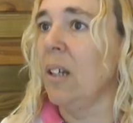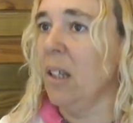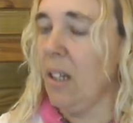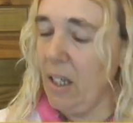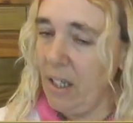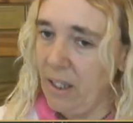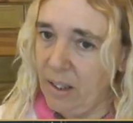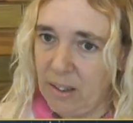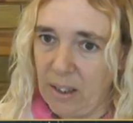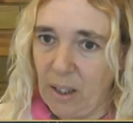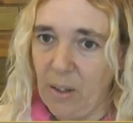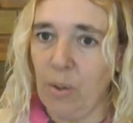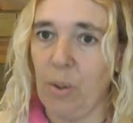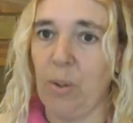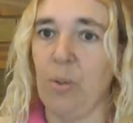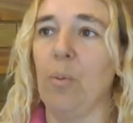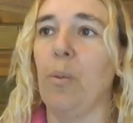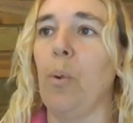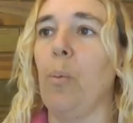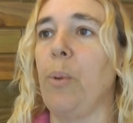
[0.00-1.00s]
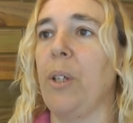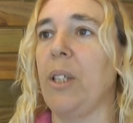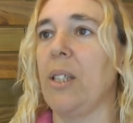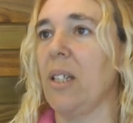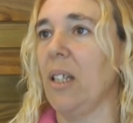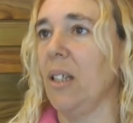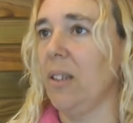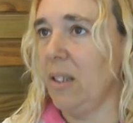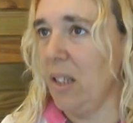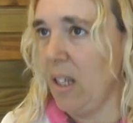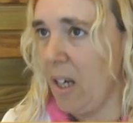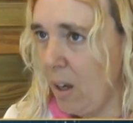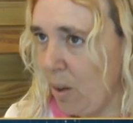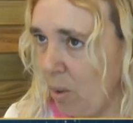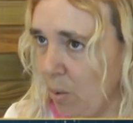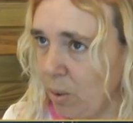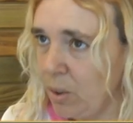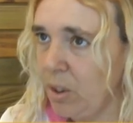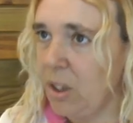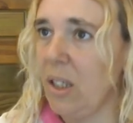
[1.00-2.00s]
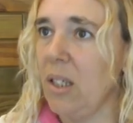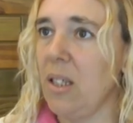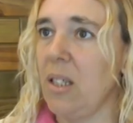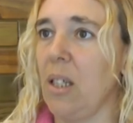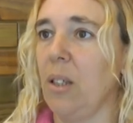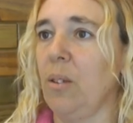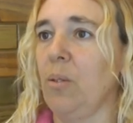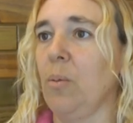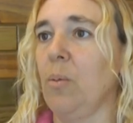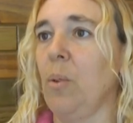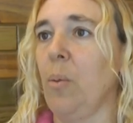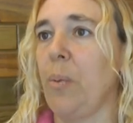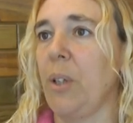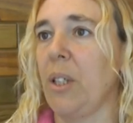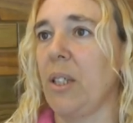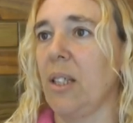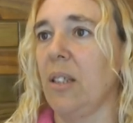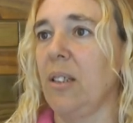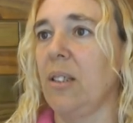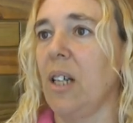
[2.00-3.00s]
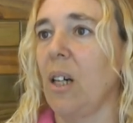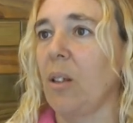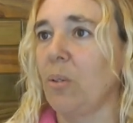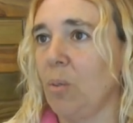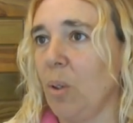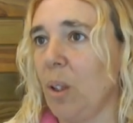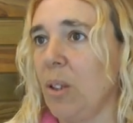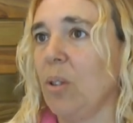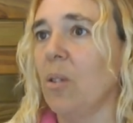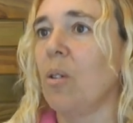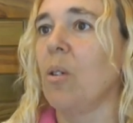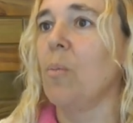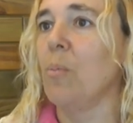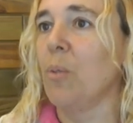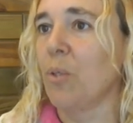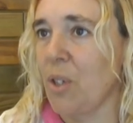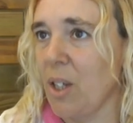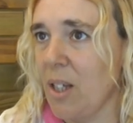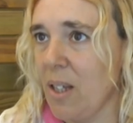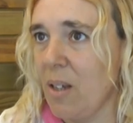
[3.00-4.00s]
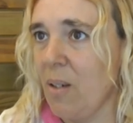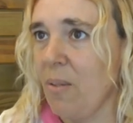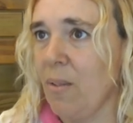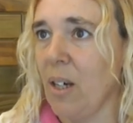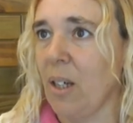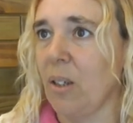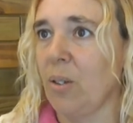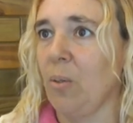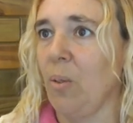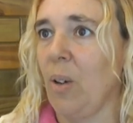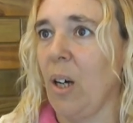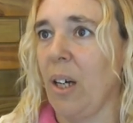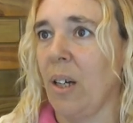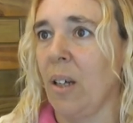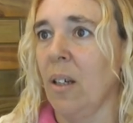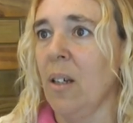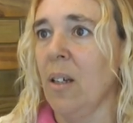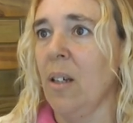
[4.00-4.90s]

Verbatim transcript: el Estado estuvo presente, la justicia estuvo presente, actuando como se debe actuar.